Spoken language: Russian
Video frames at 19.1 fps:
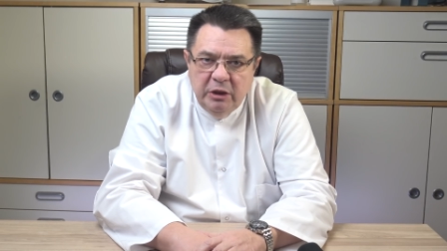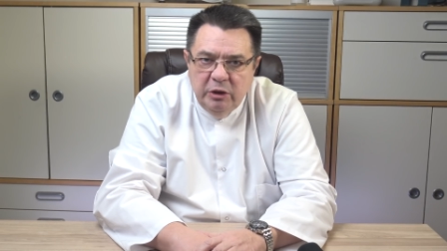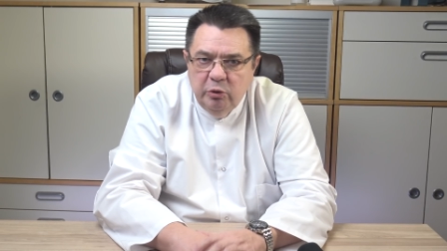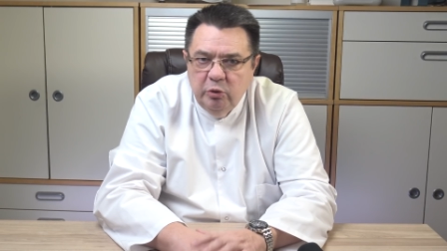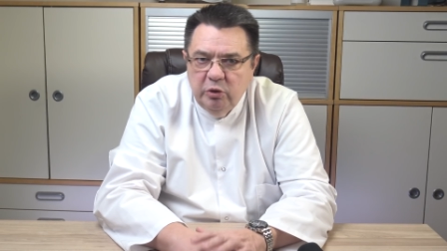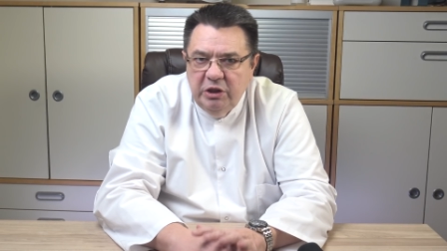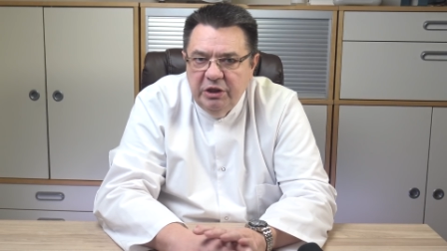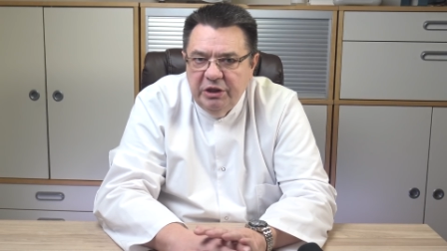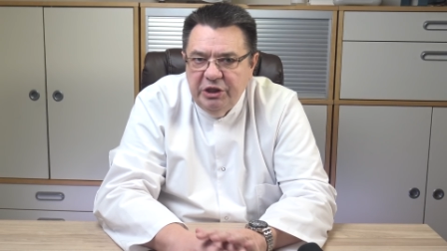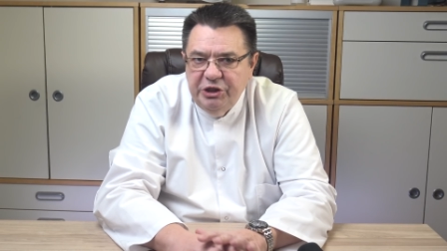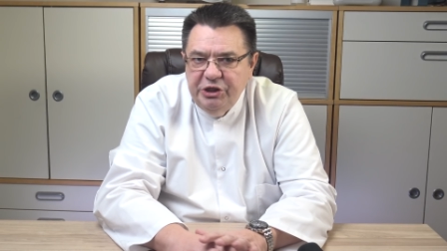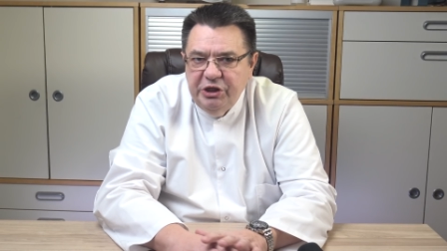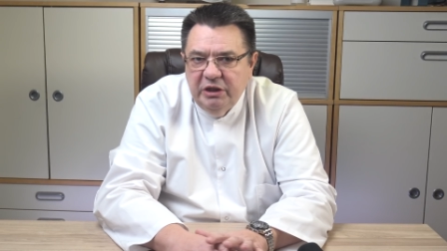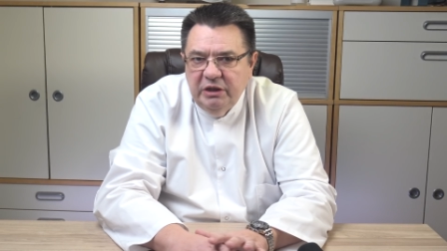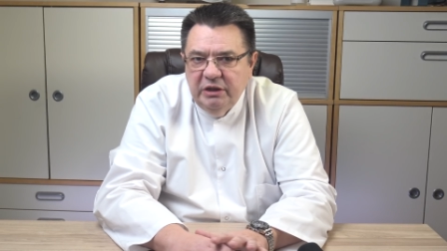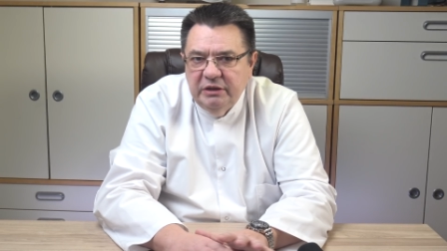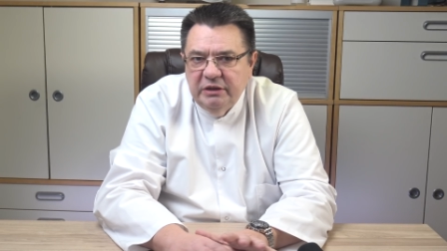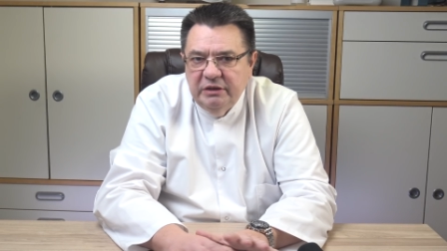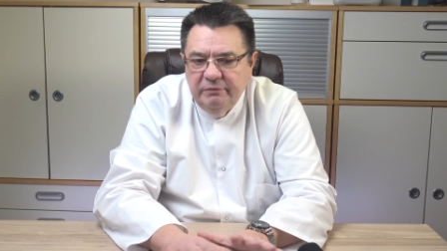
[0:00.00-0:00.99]
Ну для
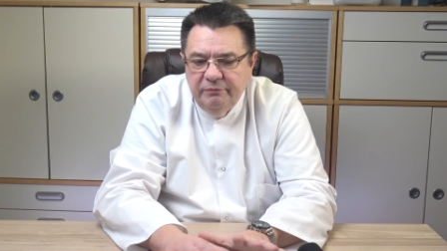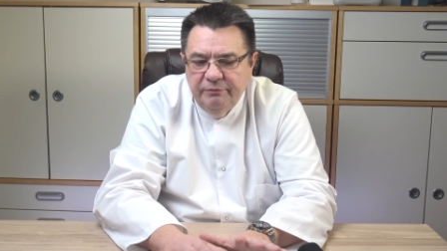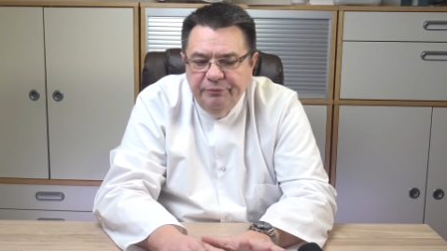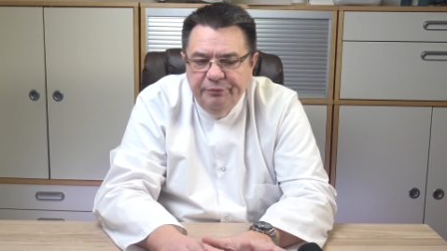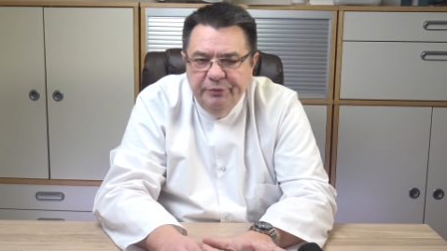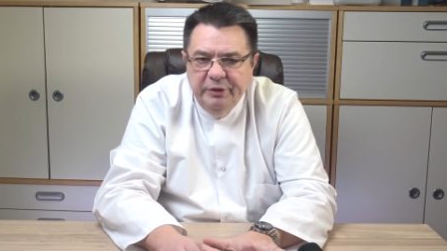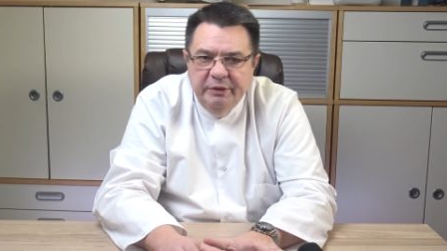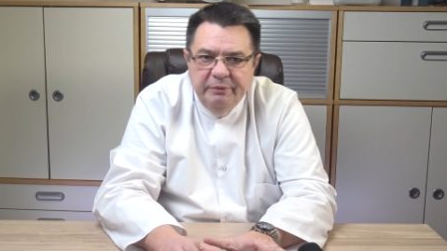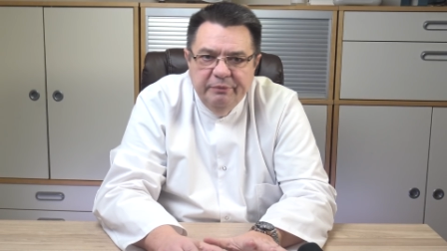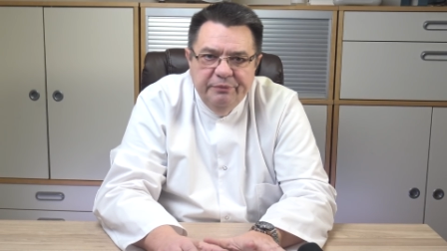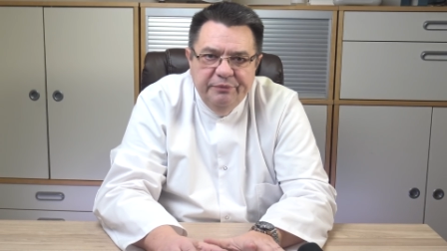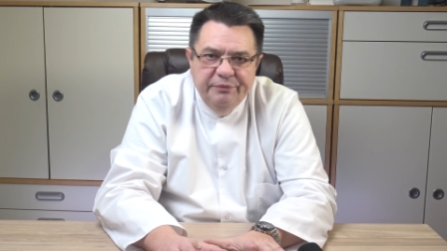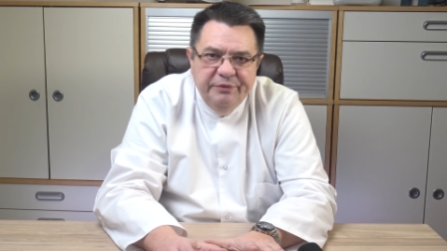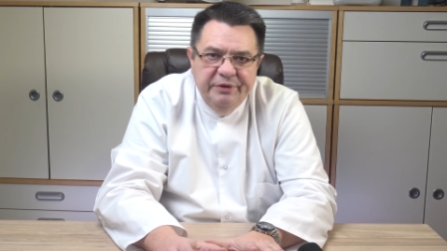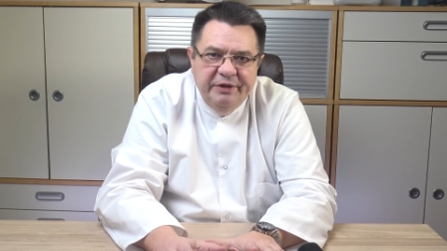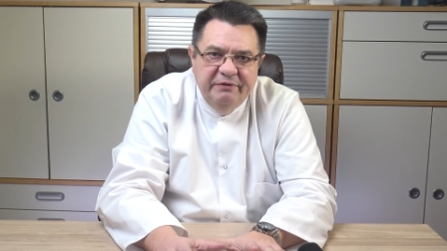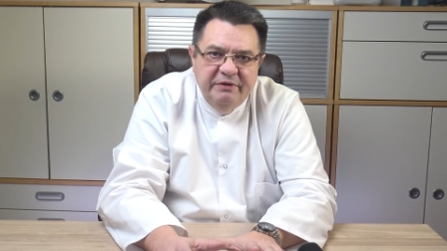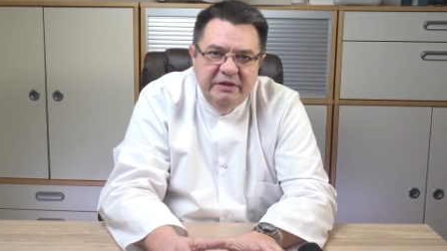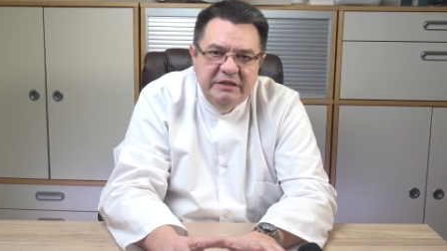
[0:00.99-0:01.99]
начала мы
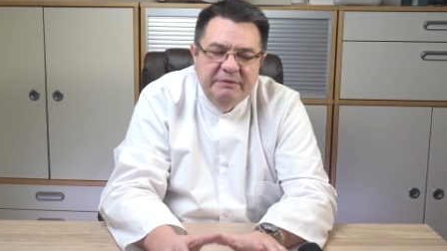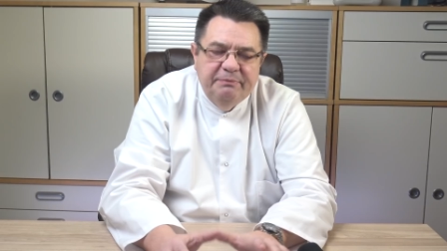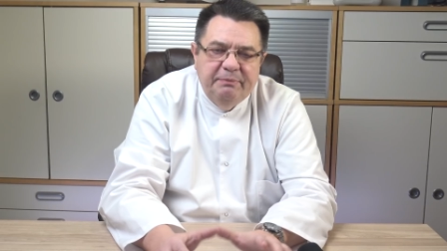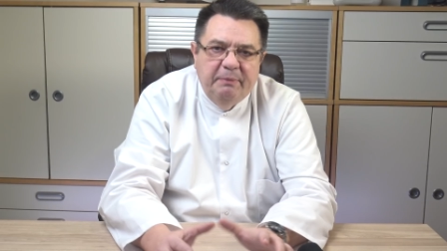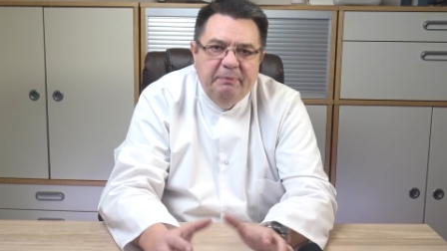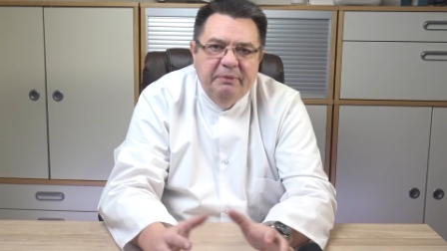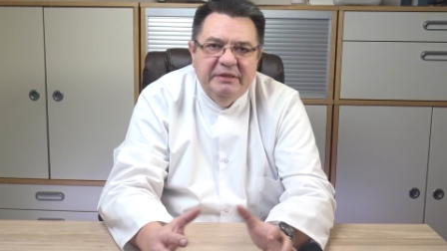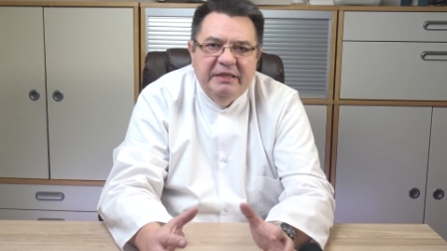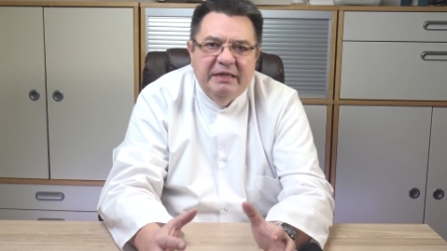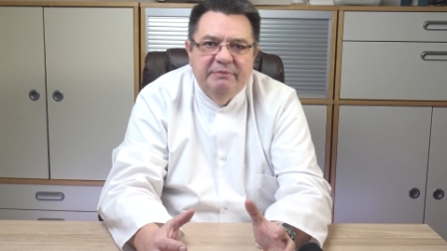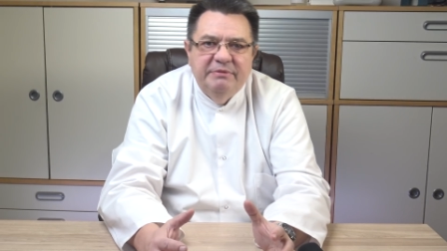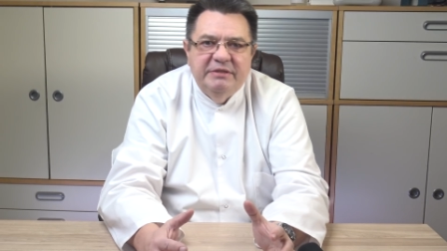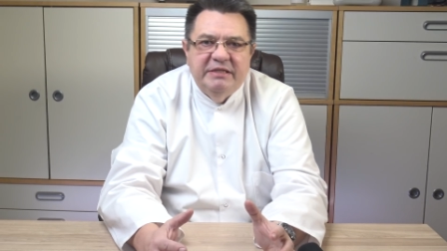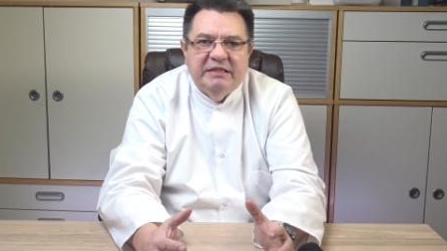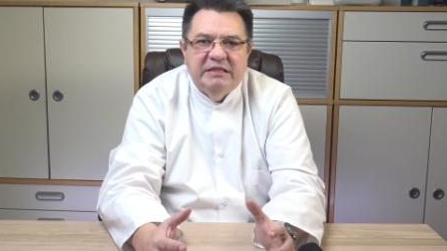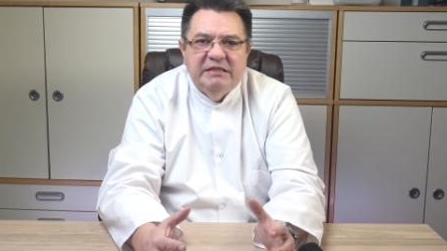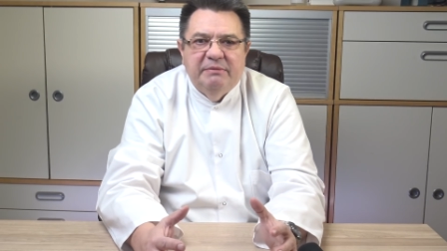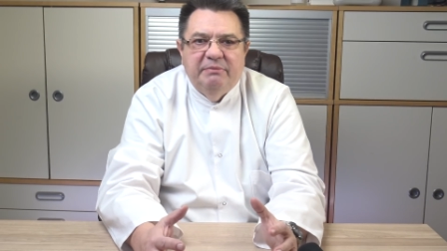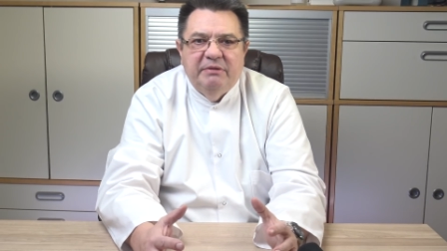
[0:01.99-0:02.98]
давайте попытаемся
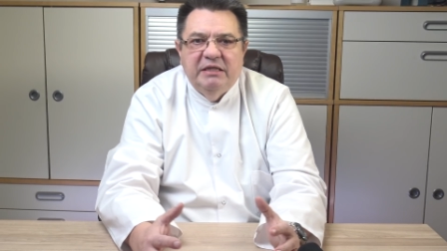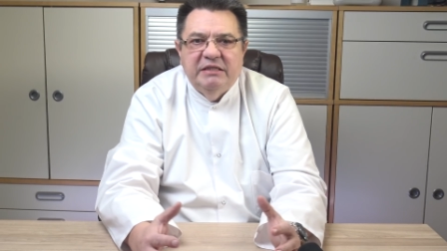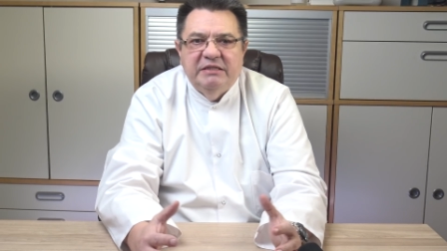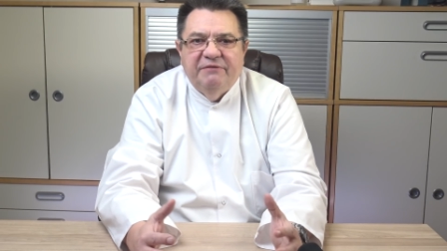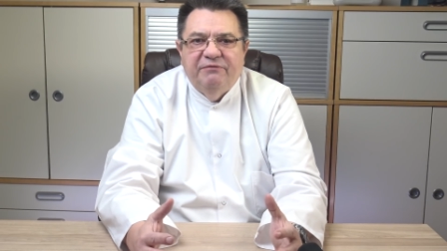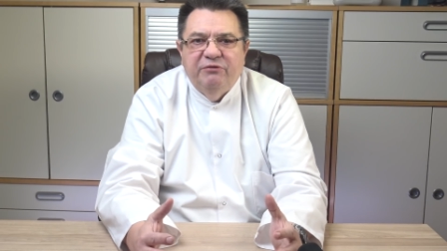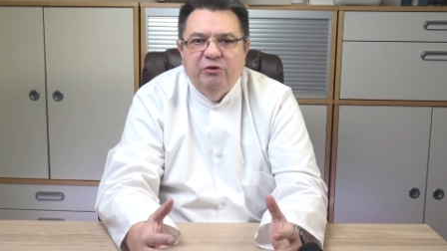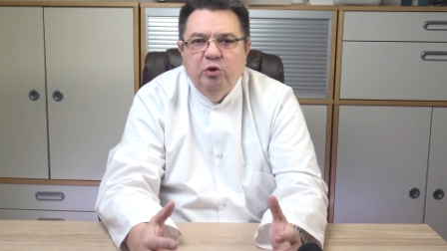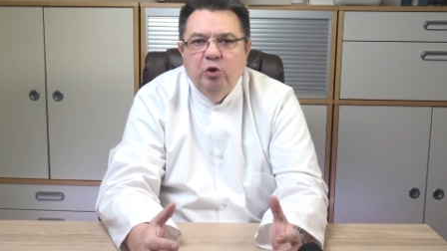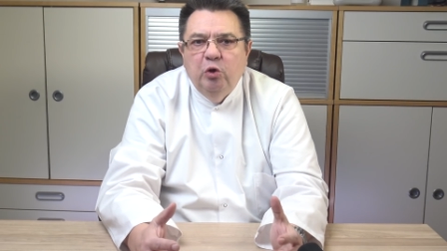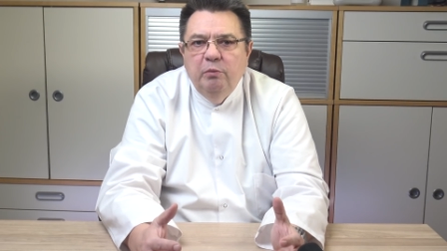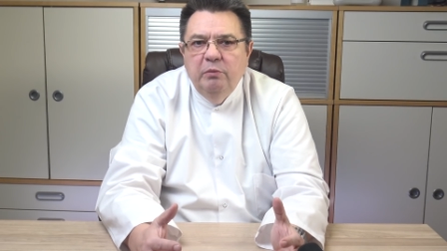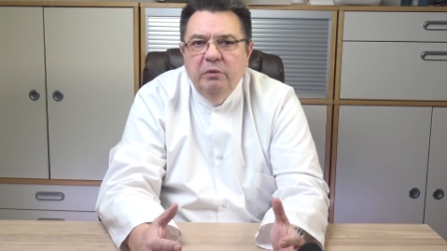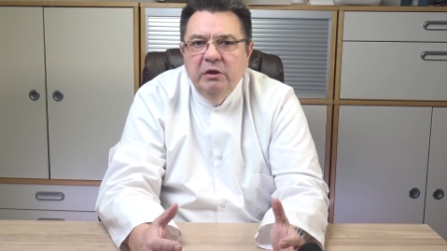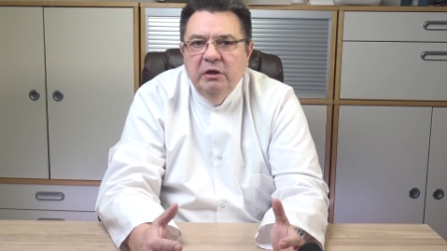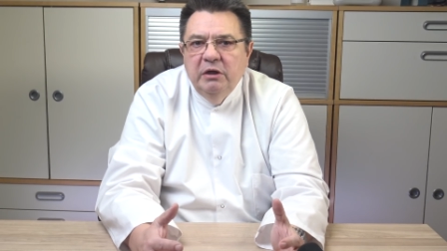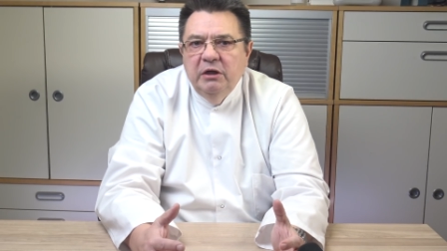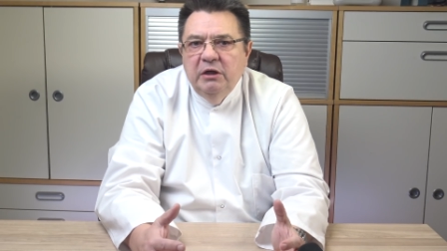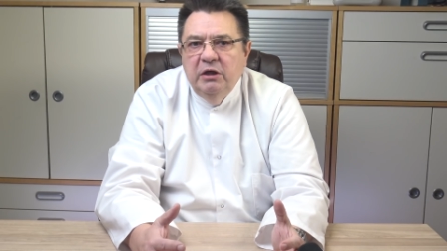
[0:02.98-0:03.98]
разобраться в том,